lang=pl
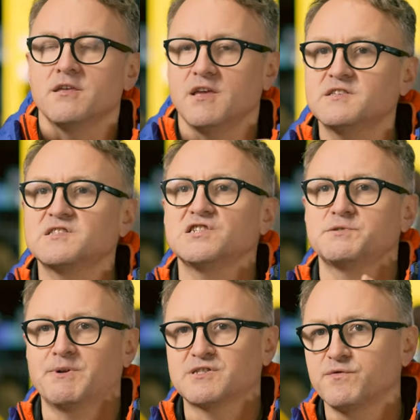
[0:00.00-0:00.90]
jesteś
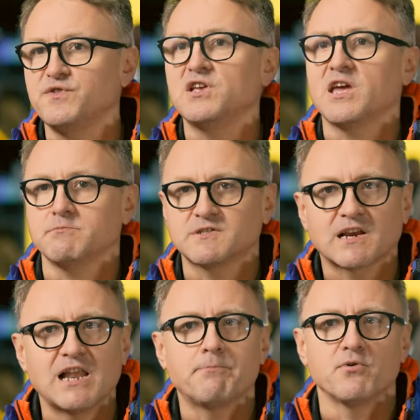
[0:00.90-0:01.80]
pracownikiem
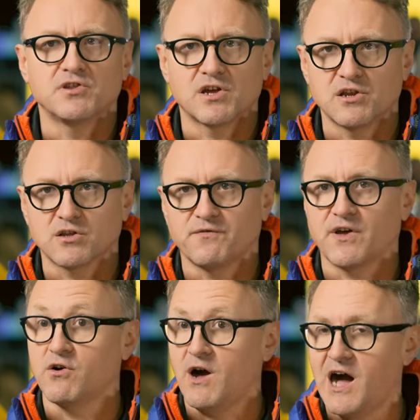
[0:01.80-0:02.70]
sklepu
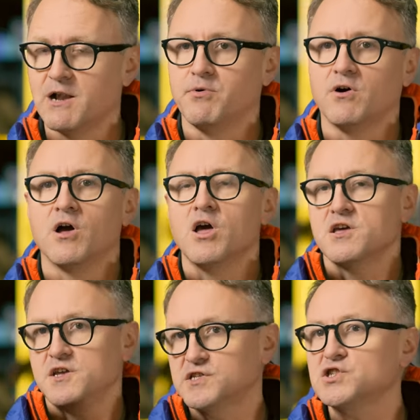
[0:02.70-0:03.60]
internetowego albo
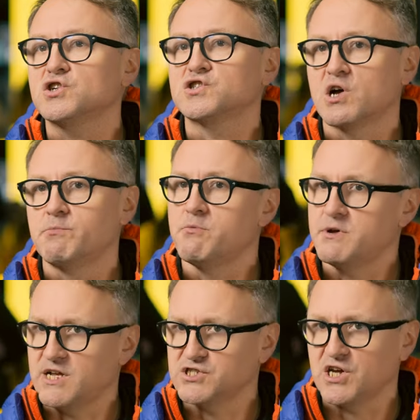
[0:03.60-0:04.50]
jesteś osobą,
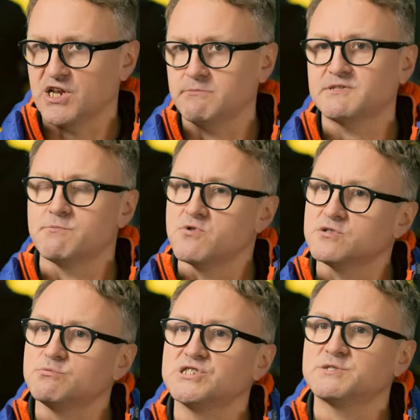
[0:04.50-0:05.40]
menadżerem
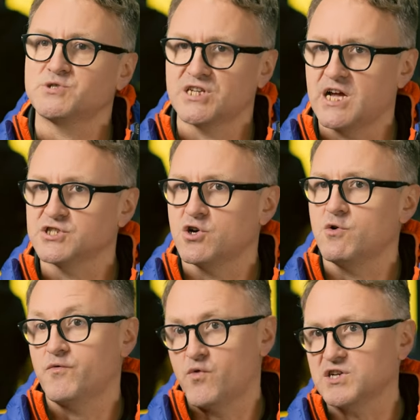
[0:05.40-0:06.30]
zajmującym się sprzedażą
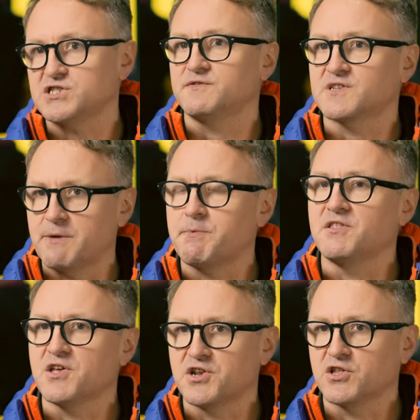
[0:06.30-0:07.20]
właśnie w sklepie
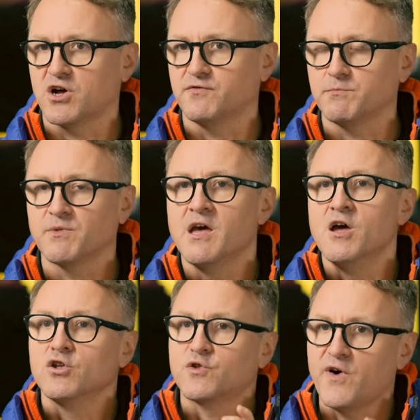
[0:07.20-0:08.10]
internetowym.
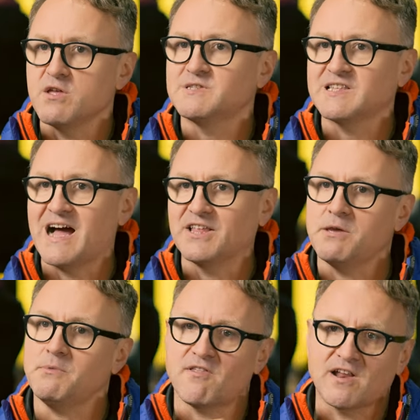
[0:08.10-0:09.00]
Twoim
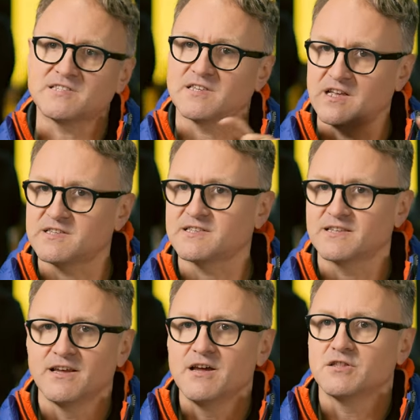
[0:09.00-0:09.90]
zadaniem i teraz jest
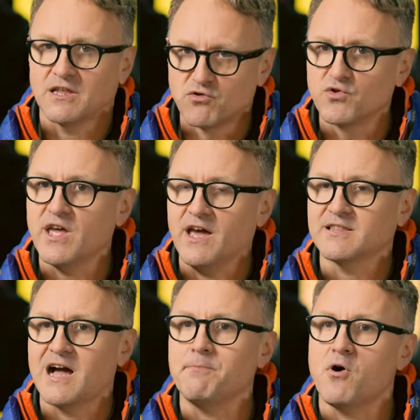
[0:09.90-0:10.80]
ten drugi
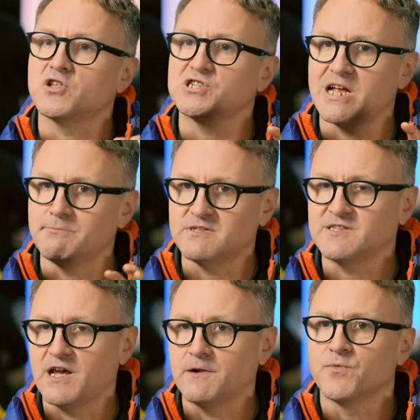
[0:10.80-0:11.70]
etap określamy
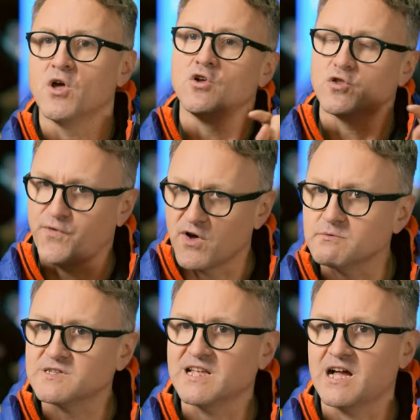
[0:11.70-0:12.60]
cel.
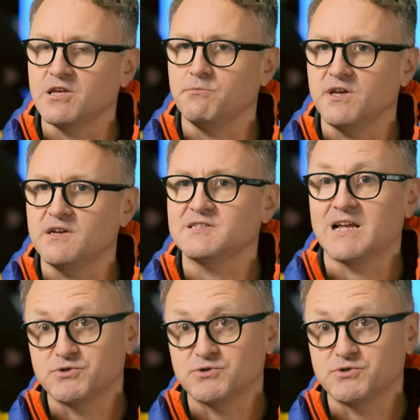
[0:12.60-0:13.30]
Twoim zadaniem jest na